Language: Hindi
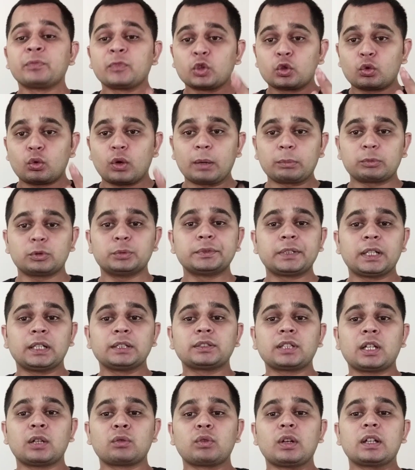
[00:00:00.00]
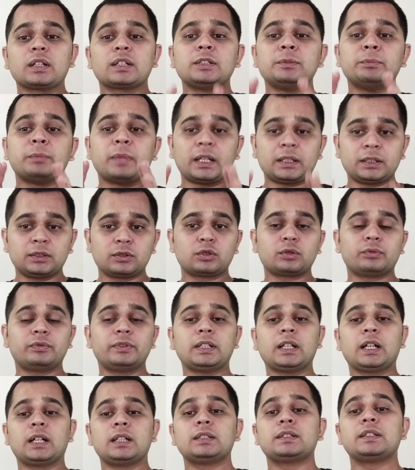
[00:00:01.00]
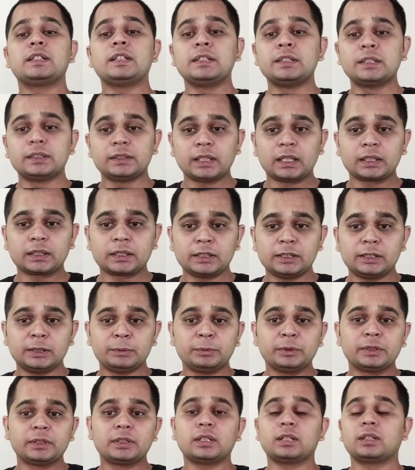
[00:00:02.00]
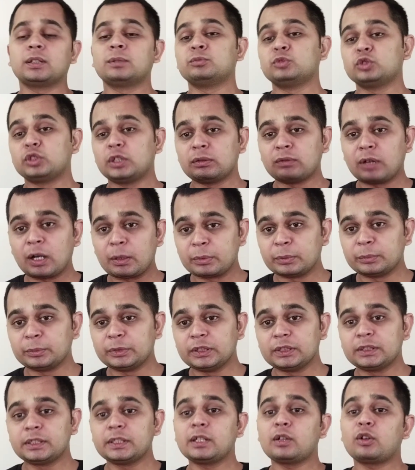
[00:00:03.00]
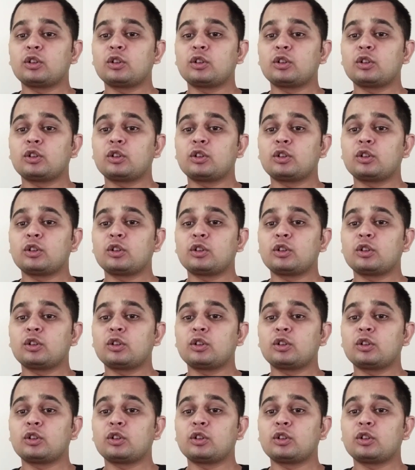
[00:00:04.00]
तो आपको बताना चाहूँगा कि मैंने तो फिलहाल तीन हज़ार की लिमिट मुझे वहाँ पे मिली थी